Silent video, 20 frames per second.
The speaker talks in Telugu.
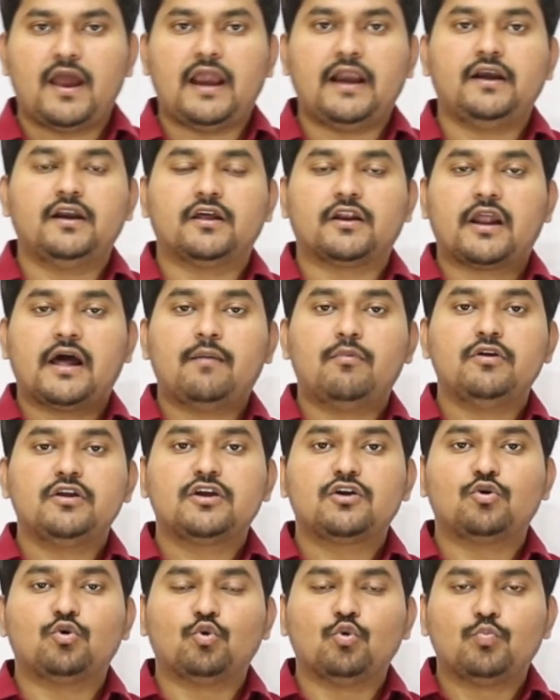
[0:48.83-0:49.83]
అండ్
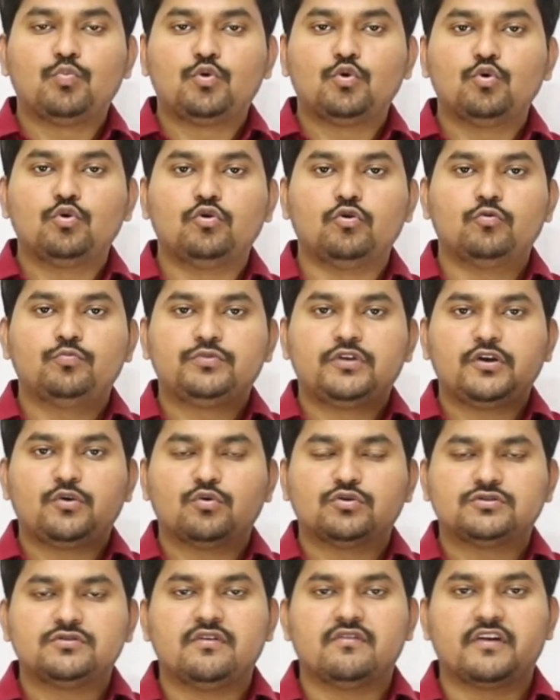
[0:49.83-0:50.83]
రాబోయే గ్రూప్ టూ గ్రూప్ త్రీ
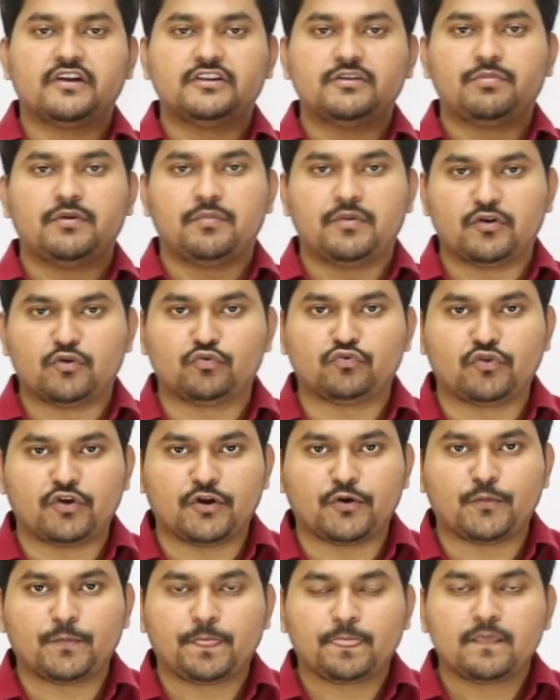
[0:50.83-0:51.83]
కోసం ఎవరైతే ప్రిపేర్
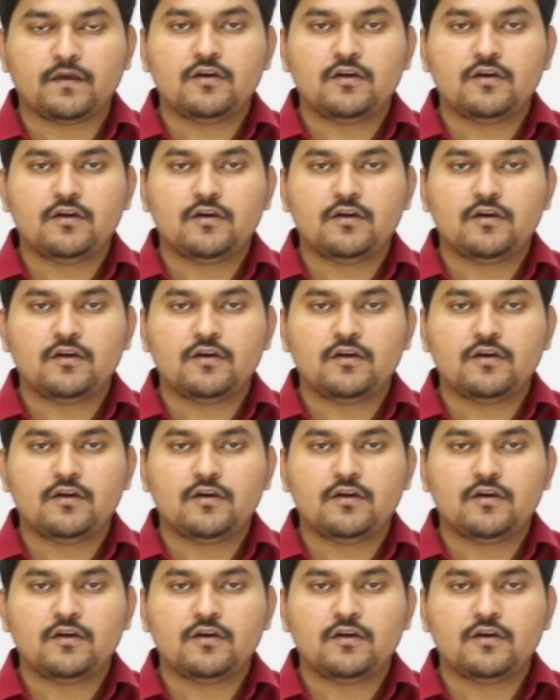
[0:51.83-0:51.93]
అవుతున్నారో